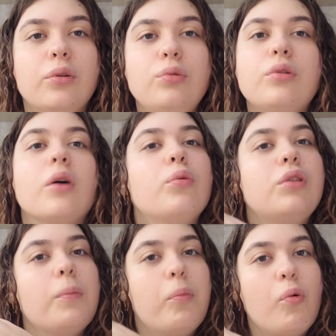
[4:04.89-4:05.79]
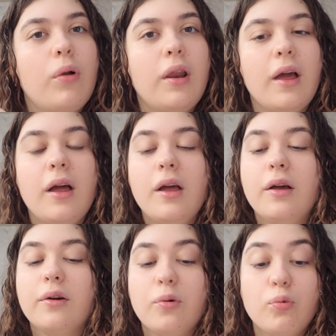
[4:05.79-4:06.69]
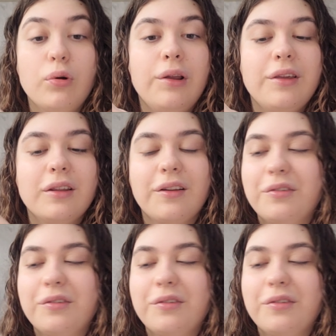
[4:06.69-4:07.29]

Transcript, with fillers: тут какой-то более кругленький.